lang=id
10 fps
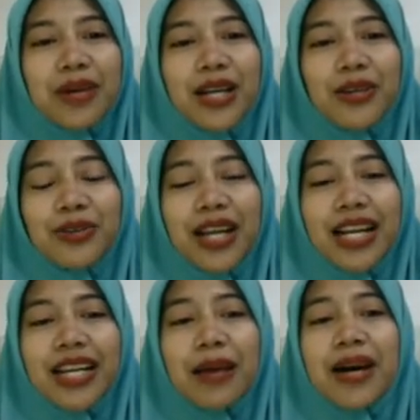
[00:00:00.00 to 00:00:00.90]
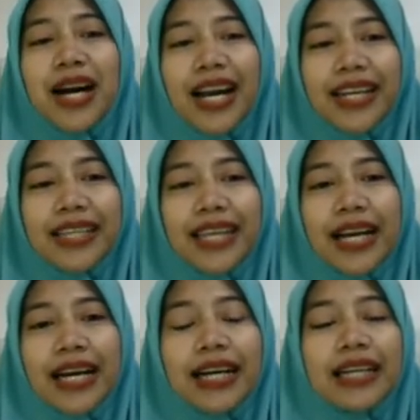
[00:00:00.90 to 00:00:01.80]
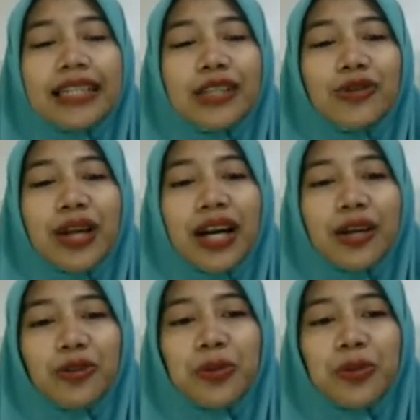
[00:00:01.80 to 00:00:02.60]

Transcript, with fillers: Bahan lunak adalah bahan yang digunakan untuk